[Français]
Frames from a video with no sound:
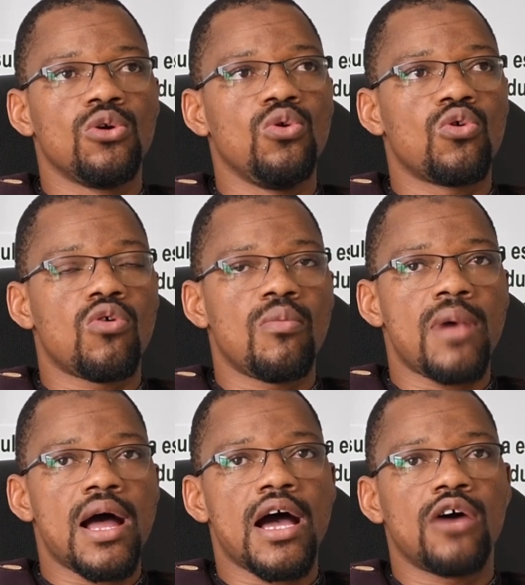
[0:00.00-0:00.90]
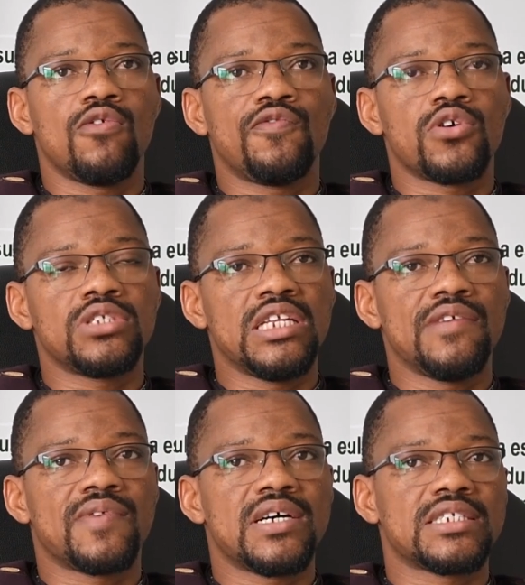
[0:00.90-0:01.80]
le combat à nos forces de
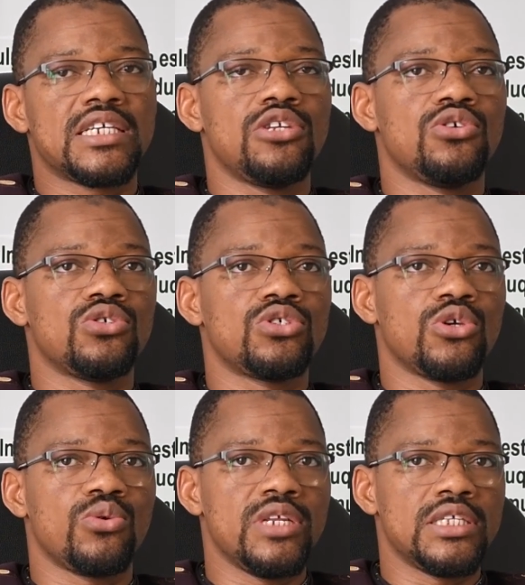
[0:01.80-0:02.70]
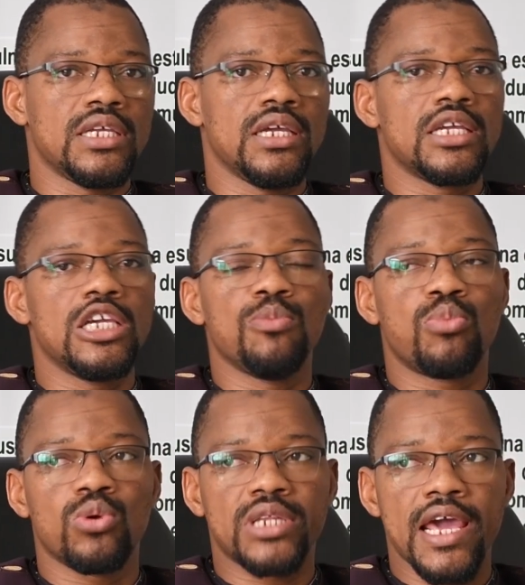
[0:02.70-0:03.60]
défense et de sécurité, qu'il
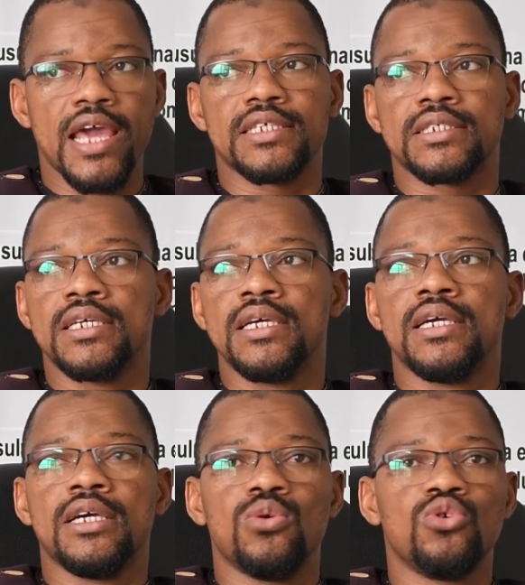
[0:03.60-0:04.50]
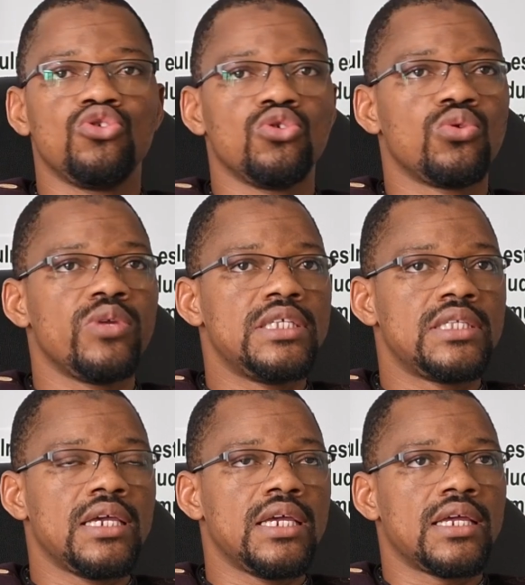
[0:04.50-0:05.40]
protège nos
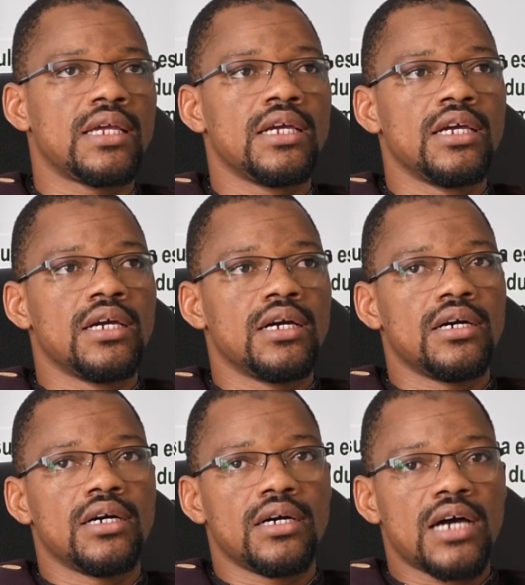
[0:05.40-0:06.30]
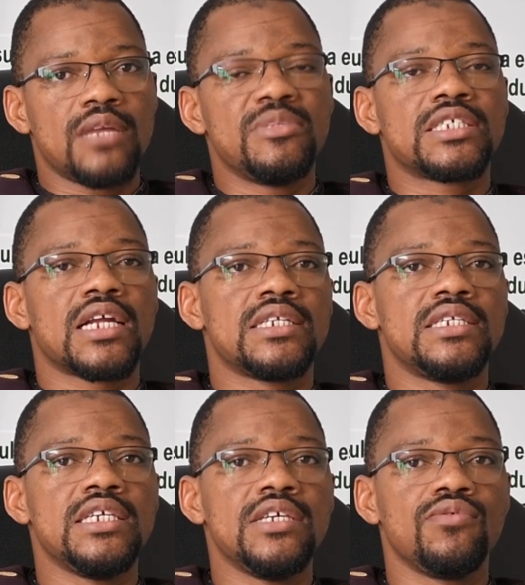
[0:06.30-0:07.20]
autorités euh,
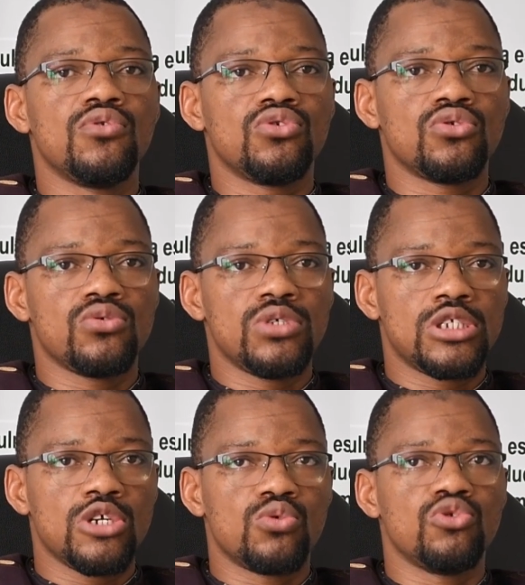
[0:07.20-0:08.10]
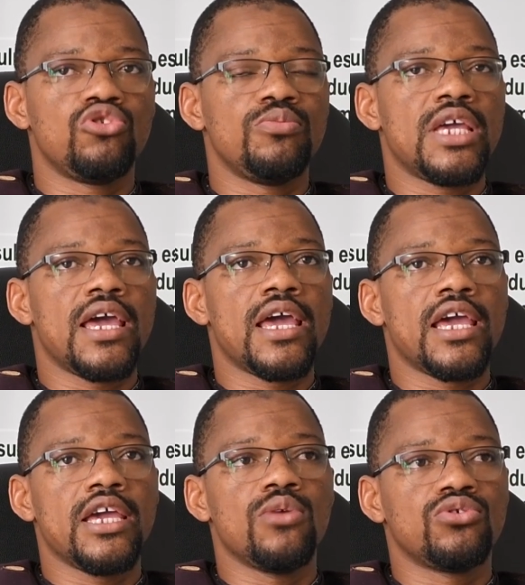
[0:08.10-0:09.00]
administratives, nos autorités coutumières
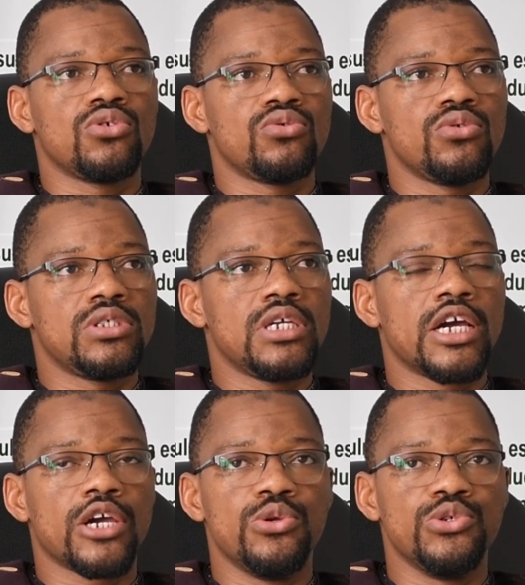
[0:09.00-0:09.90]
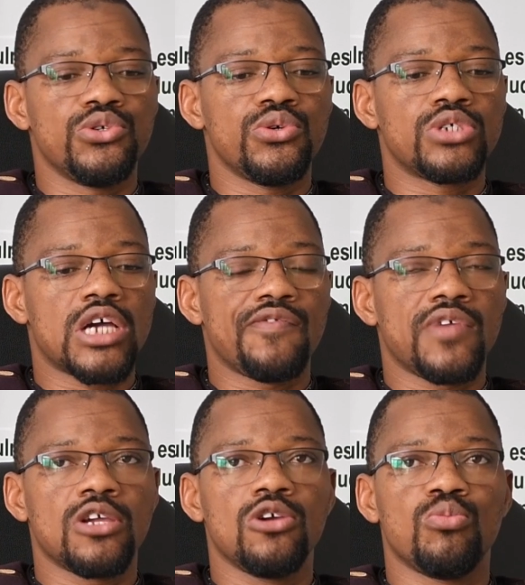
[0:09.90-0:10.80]
et nos autorités religieuses
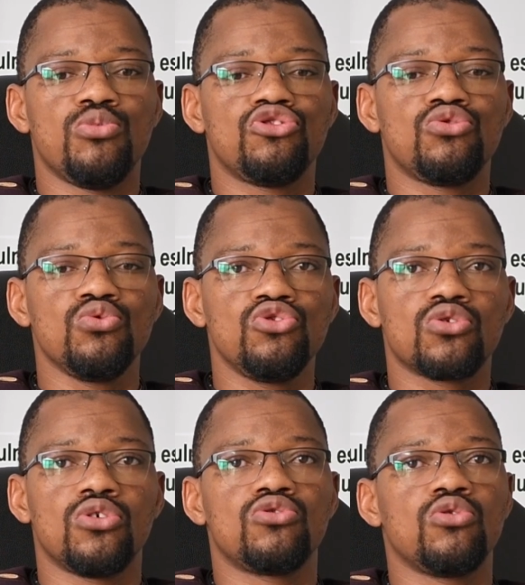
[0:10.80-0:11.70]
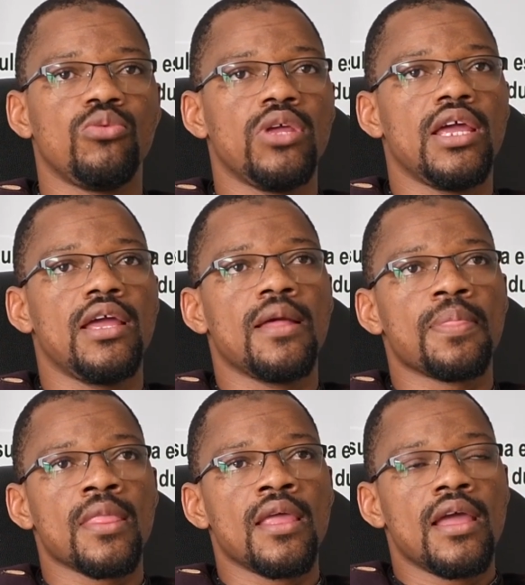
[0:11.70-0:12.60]
afin qu'ils puissent tous contribuer
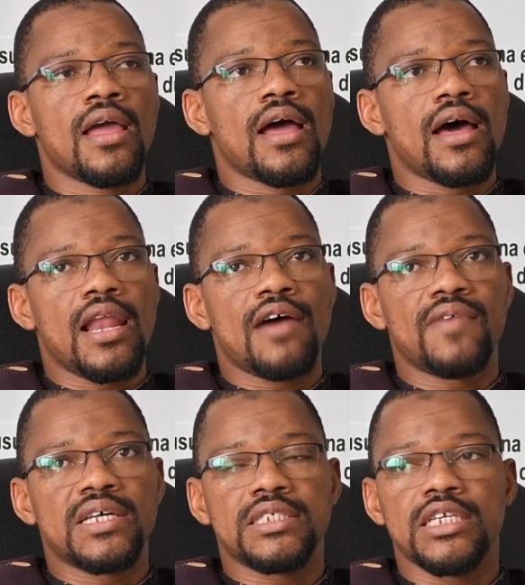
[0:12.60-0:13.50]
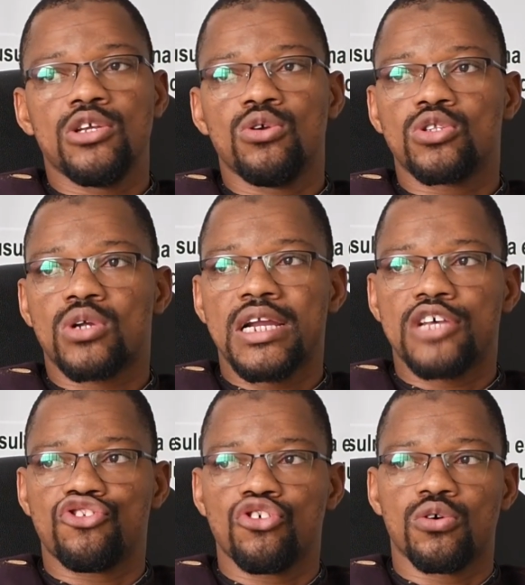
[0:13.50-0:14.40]
à l'avancée de notre
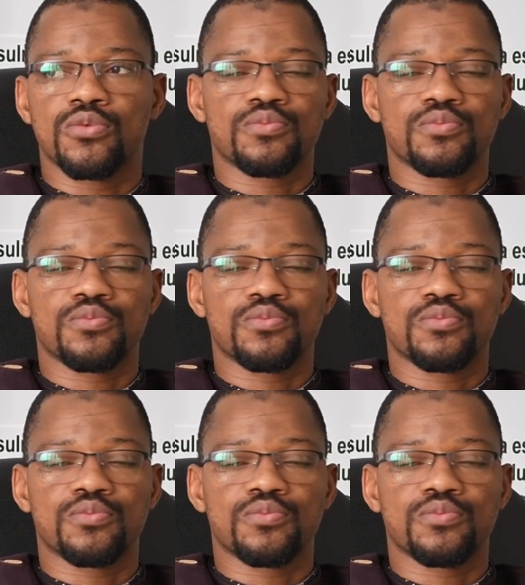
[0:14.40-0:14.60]
nation